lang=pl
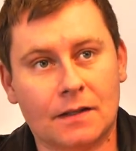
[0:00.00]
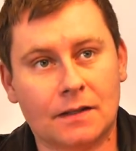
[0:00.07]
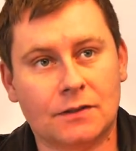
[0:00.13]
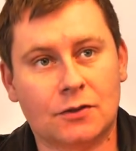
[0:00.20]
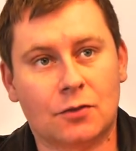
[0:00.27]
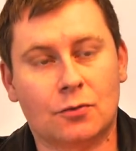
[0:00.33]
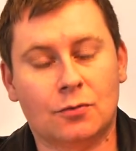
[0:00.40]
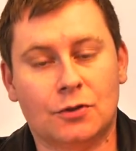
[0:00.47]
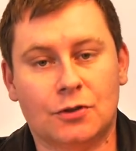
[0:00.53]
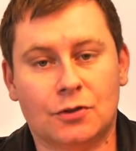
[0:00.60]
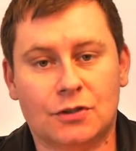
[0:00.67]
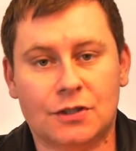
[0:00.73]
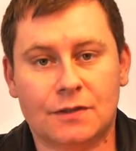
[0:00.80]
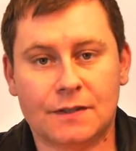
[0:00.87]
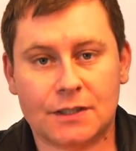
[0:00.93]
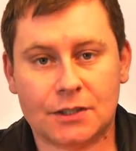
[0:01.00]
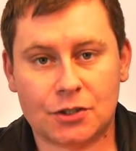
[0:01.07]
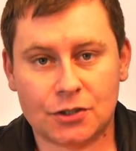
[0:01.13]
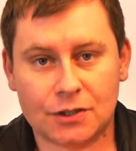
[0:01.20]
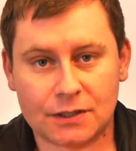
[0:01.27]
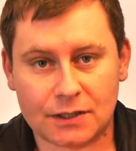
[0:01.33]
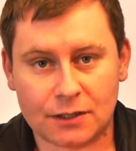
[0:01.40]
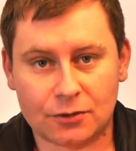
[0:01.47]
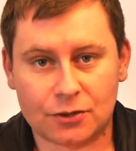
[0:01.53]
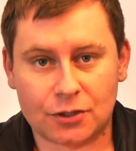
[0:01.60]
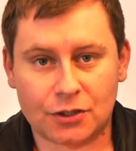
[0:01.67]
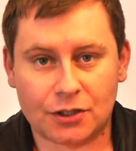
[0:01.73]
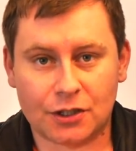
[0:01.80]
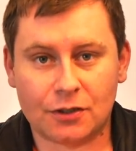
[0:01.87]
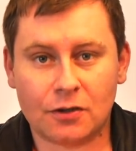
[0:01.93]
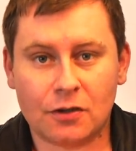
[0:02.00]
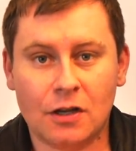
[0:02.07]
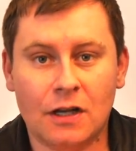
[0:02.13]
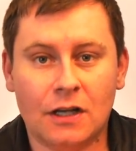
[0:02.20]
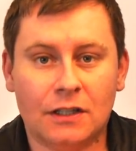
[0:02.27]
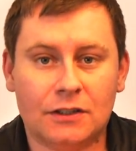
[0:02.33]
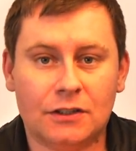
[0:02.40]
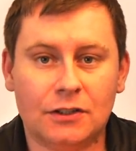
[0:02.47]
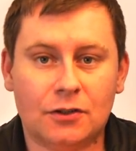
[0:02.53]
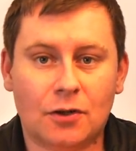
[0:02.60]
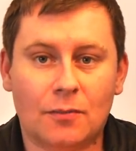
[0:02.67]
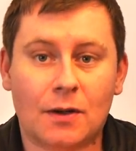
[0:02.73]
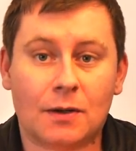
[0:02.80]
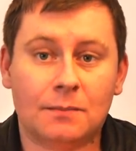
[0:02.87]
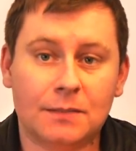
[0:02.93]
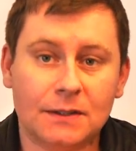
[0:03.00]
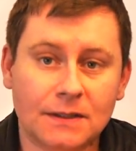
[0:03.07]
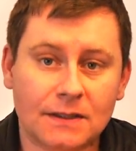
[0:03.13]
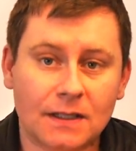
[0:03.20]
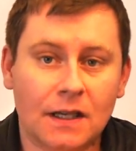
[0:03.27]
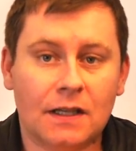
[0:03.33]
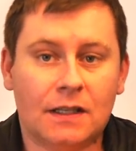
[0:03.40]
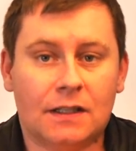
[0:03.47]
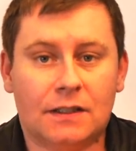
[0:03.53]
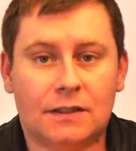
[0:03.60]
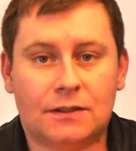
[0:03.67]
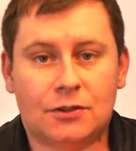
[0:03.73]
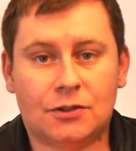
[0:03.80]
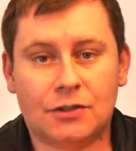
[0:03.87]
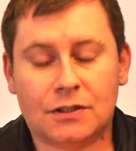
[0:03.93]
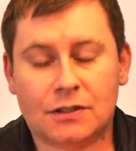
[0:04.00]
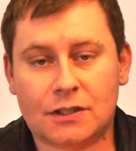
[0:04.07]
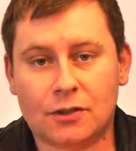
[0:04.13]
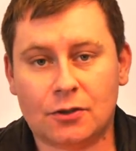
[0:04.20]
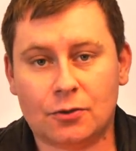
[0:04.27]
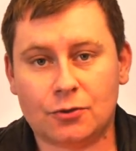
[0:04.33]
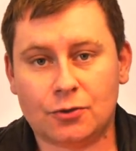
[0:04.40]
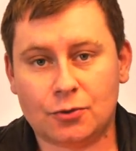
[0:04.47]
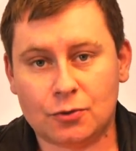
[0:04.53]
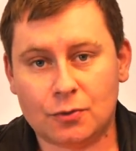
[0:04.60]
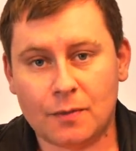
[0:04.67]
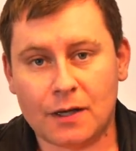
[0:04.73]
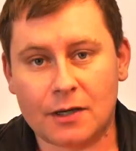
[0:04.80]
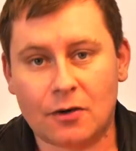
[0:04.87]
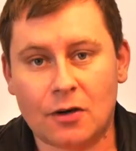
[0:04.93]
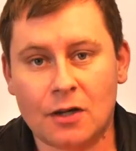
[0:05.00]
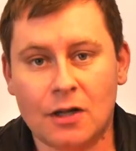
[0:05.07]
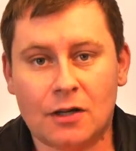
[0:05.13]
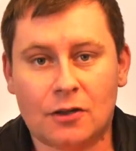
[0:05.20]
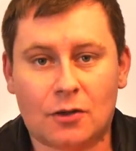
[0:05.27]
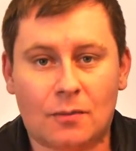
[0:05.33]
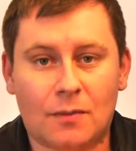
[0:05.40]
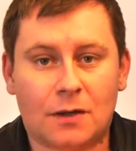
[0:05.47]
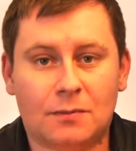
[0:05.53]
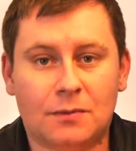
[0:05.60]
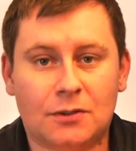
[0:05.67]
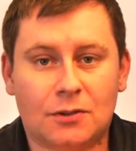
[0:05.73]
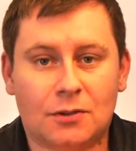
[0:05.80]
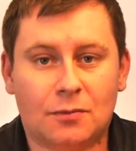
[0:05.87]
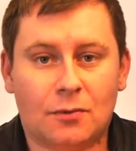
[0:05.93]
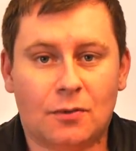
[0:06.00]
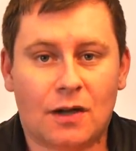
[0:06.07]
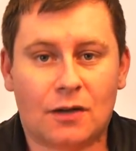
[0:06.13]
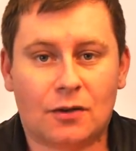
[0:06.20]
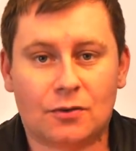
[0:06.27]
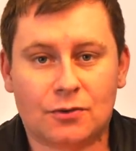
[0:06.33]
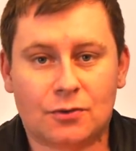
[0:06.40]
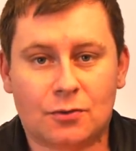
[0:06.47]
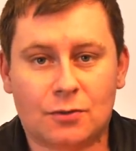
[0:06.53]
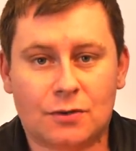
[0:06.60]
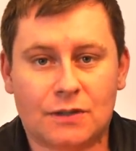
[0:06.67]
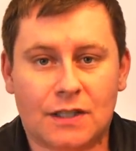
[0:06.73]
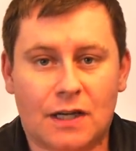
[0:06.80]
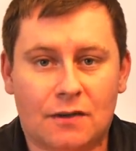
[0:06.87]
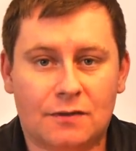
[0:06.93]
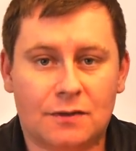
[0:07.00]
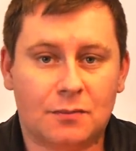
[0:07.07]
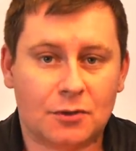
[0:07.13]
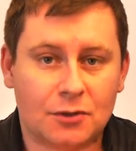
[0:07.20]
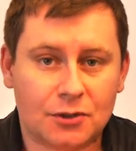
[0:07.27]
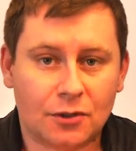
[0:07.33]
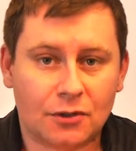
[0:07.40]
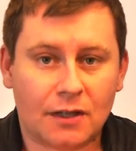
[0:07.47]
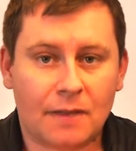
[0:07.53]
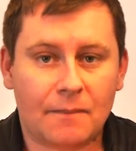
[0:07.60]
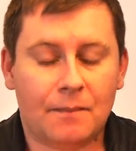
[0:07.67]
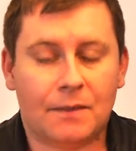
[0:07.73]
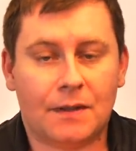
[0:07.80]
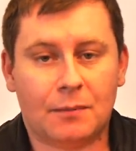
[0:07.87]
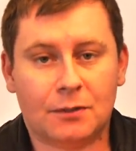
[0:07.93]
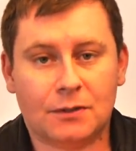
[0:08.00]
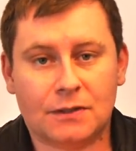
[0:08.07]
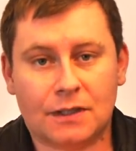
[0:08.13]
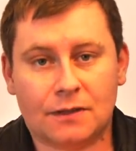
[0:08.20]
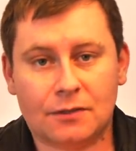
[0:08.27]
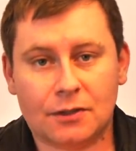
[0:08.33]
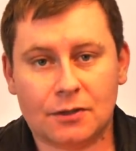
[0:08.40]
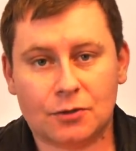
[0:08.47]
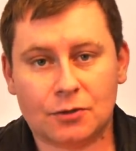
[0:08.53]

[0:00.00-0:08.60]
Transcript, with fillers: z roku 1933 i Komar Bis z 1937. Komar Bis to była konstrukcja wzmocniona na podstawie